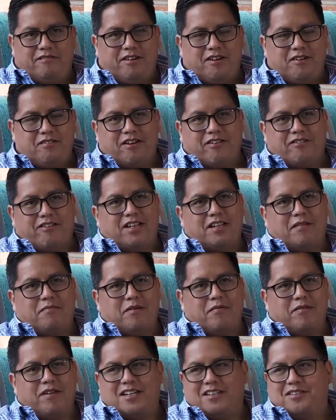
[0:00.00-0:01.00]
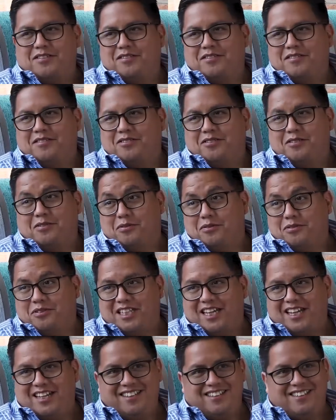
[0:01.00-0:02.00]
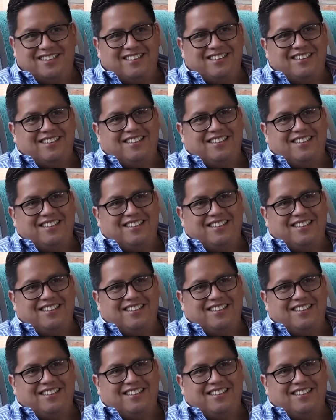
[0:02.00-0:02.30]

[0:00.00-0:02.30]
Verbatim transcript: fue una de nuestras primeras sucursales.